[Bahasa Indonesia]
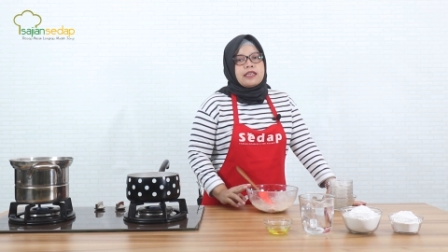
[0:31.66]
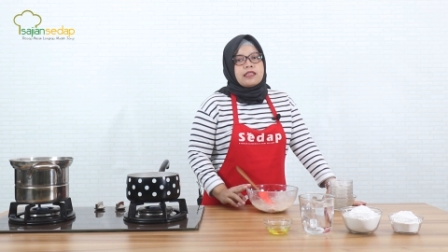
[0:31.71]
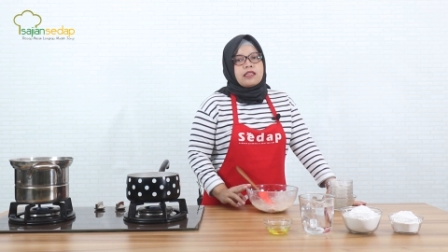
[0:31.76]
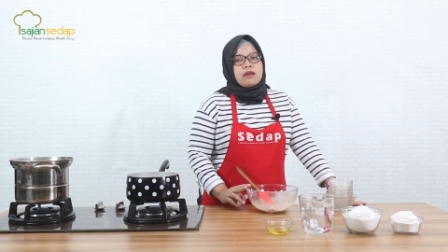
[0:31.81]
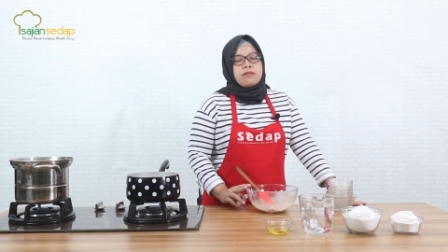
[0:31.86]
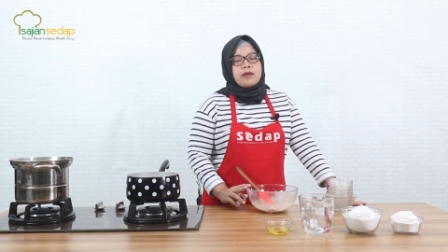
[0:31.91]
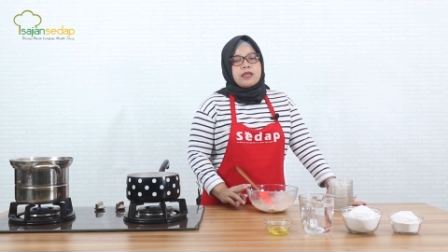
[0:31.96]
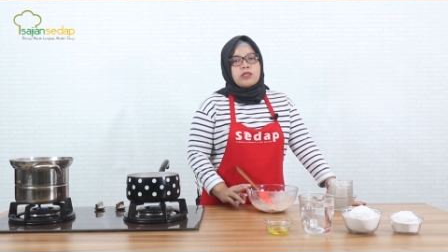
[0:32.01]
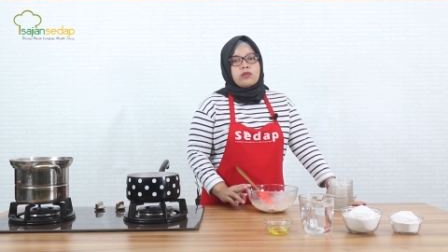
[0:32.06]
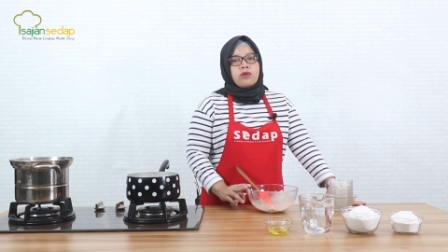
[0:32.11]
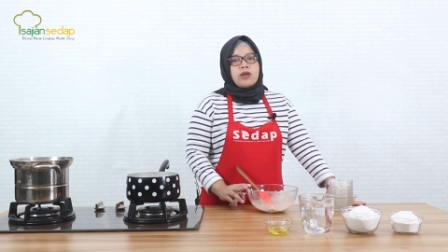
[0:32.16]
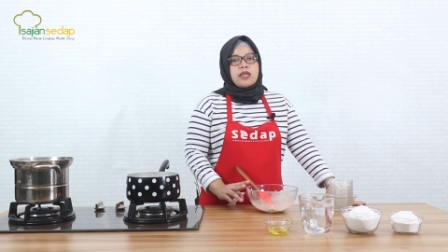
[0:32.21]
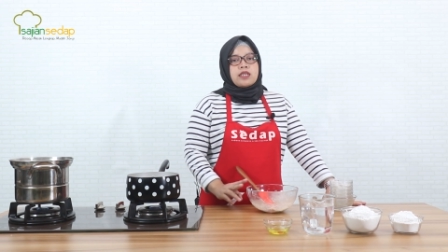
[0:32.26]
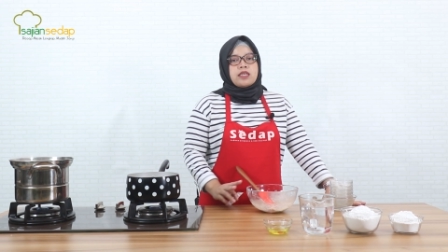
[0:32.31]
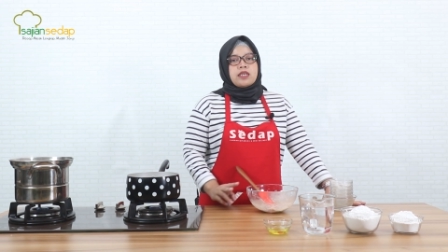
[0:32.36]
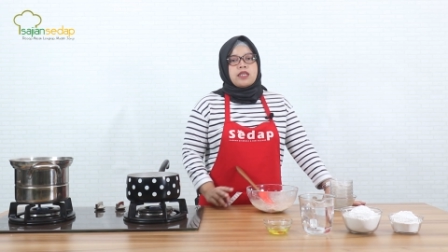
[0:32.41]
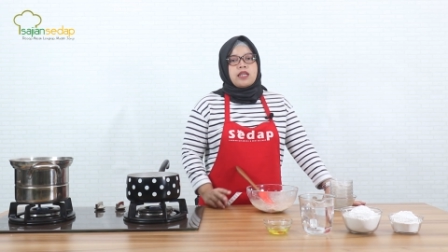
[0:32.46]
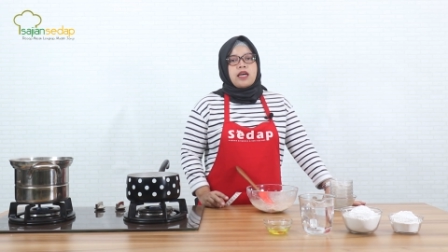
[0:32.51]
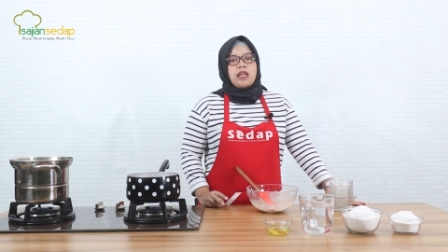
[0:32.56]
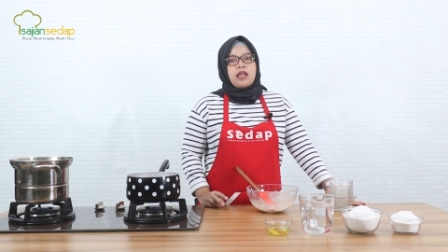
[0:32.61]
kita
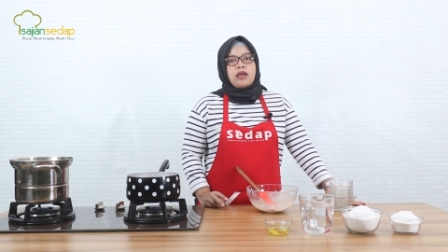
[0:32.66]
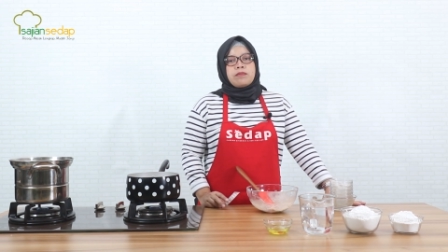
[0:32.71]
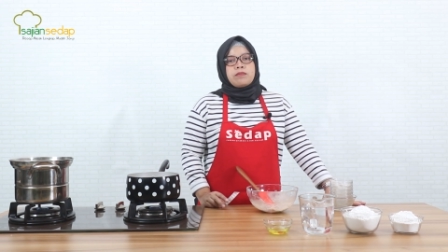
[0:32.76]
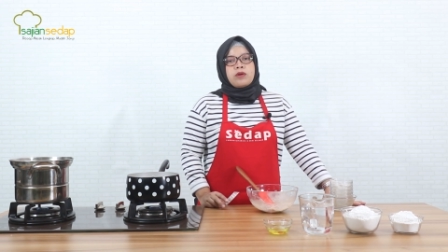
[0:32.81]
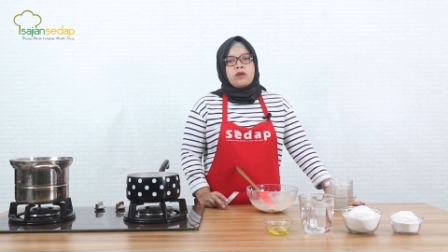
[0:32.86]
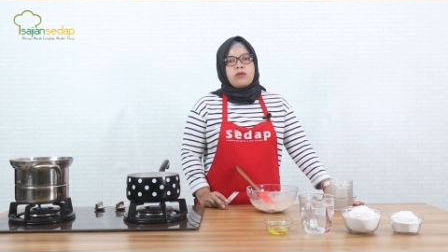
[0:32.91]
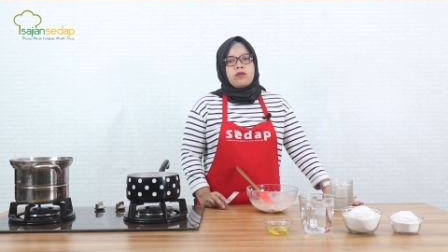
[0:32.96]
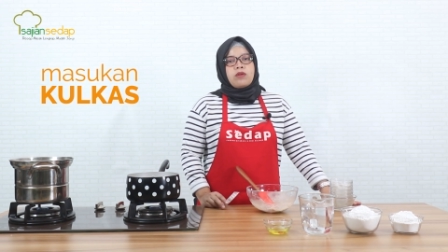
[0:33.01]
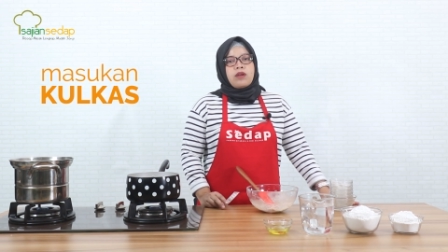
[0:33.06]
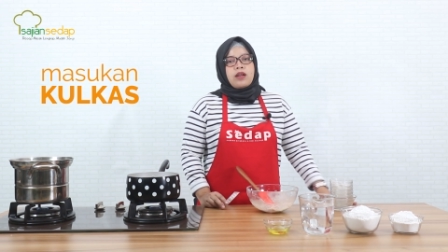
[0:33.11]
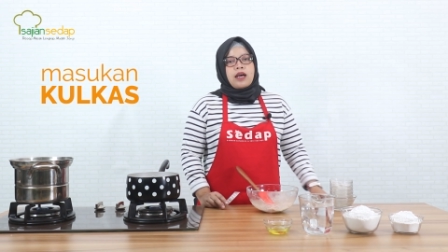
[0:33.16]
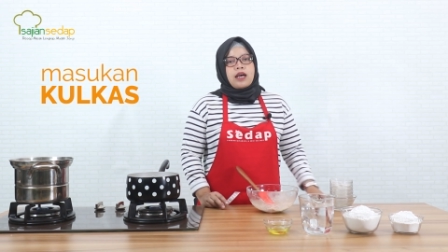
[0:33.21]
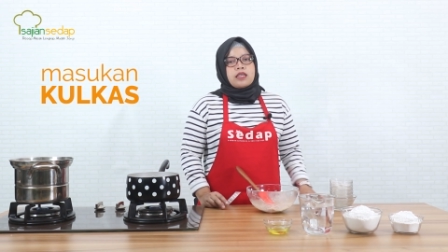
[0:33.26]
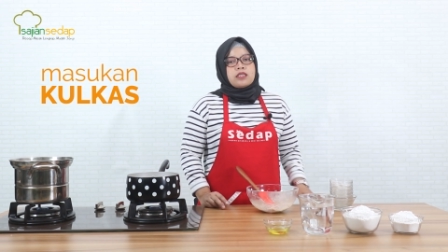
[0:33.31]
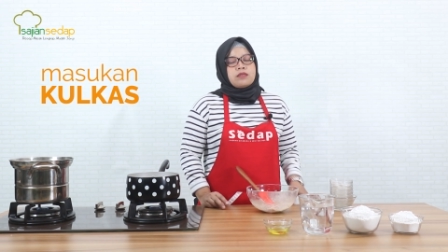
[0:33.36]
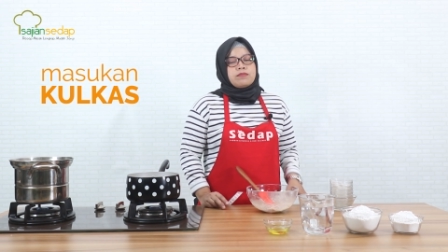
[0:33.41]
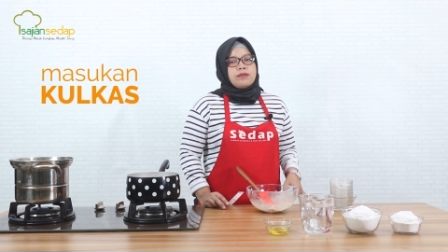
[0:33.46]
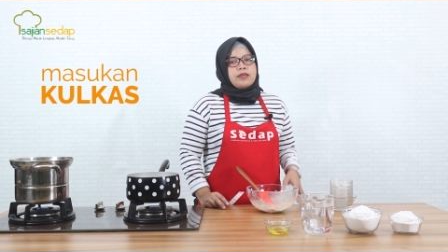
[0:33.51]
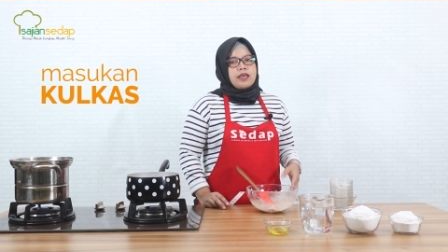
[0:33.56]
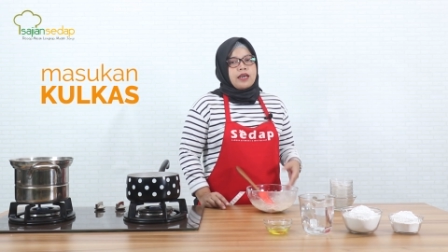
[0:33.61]
masukkan ke dalam
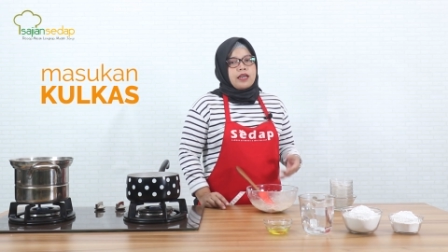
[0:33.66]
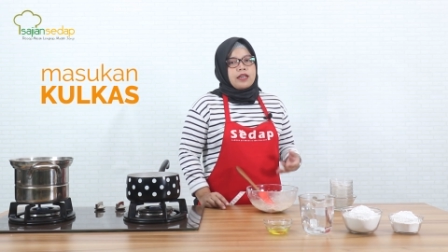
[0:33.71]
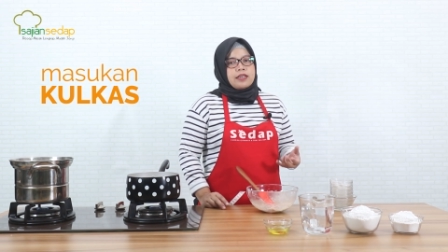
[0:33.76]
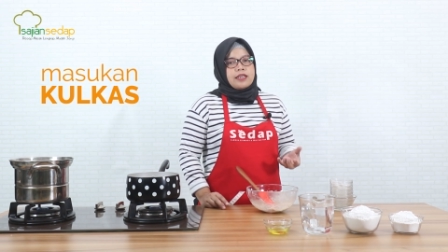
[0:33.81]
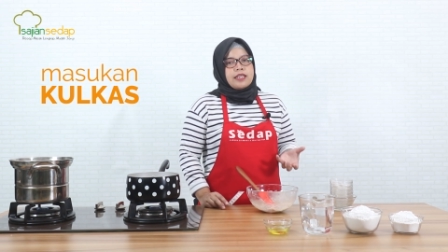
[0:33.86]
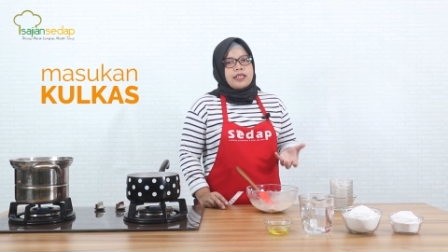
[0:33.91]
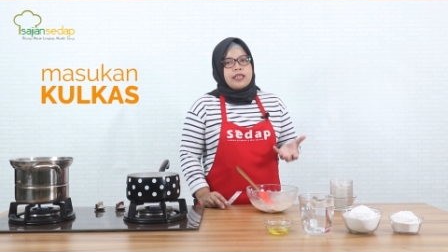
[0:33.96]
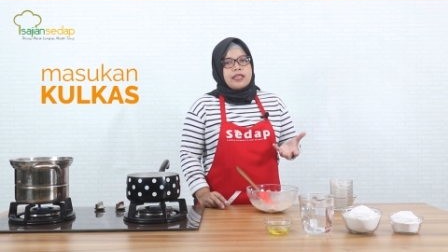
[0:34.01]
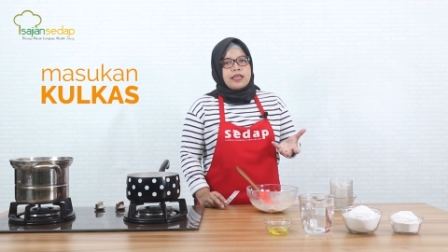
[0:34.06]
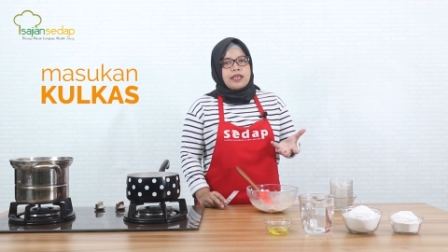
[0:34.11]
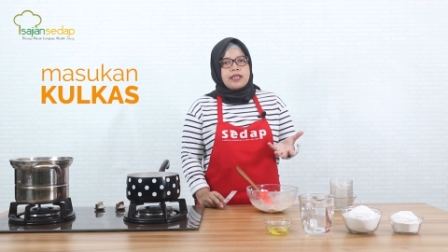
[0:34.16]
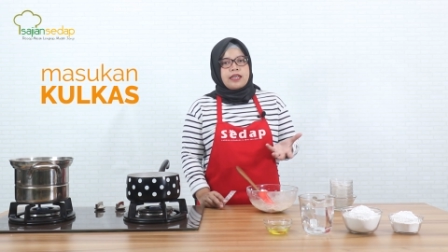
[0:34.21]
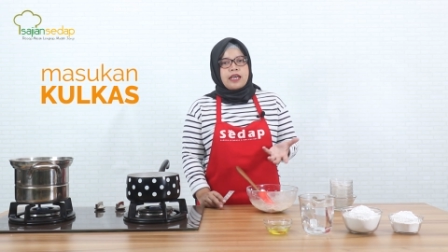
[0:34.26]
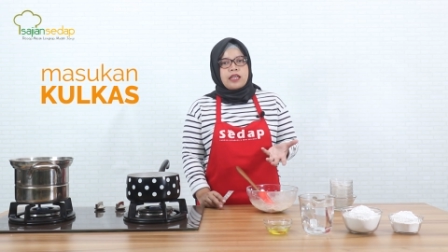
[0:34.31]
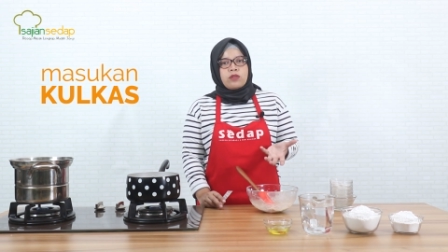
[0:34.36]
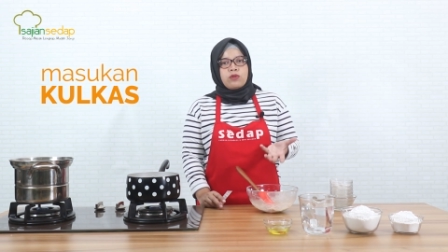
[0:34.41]
kulkas biar dingin.